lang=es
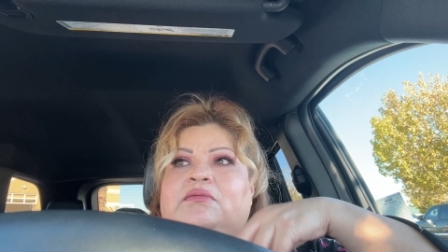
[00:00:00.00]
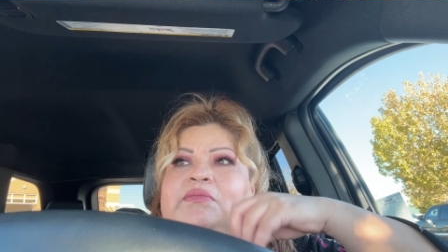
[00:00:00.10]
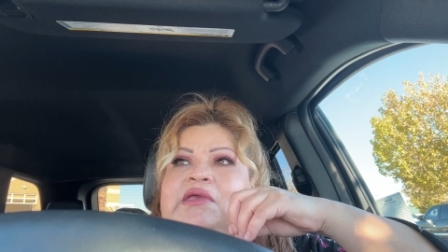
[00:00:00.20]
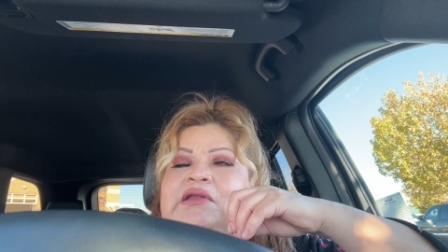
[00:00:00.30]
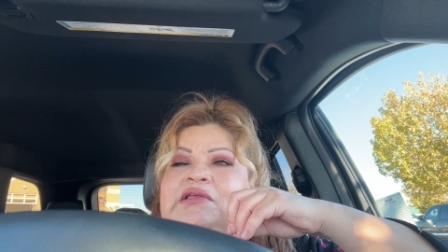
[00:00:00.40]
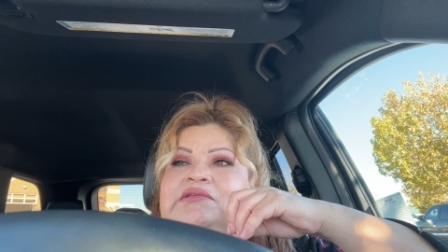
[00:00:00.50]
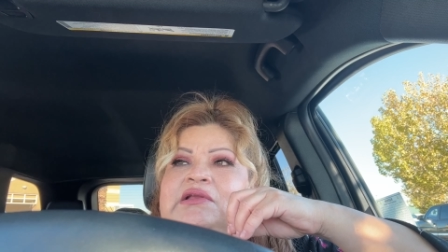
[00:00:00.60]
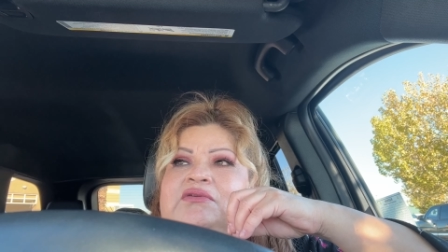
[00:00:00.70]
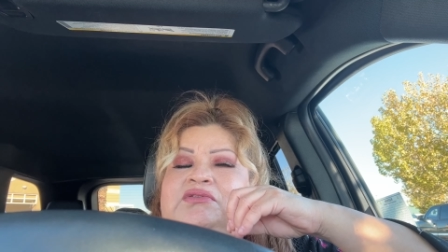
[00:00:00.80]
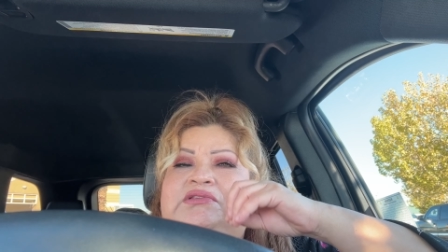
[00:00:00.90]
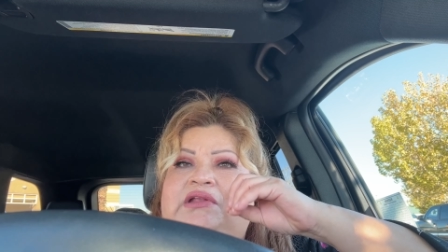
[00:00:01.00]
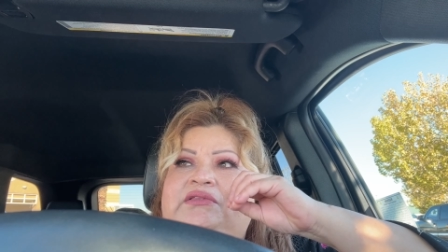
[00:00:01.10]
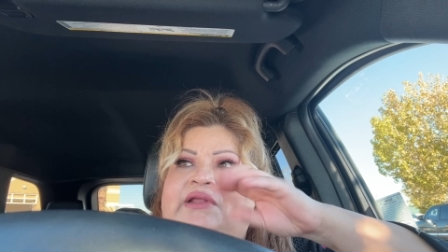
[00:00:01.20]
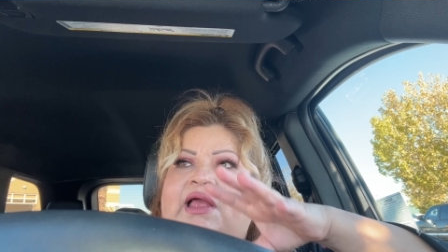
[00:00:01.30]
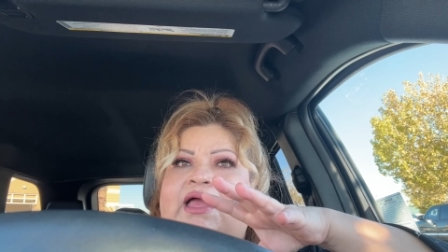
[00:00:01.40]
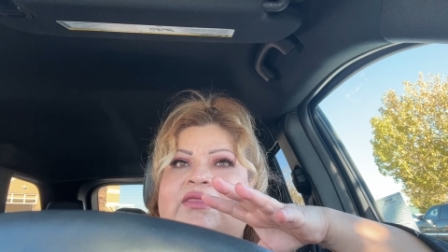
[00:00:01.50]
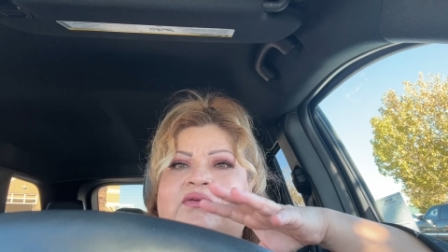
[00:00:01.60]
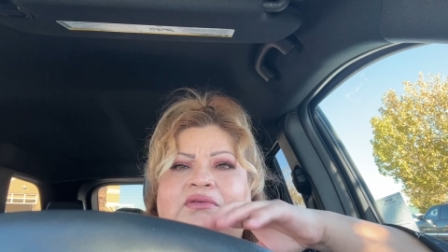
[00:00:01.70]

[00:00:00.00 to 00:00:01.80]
bien este, concentrado.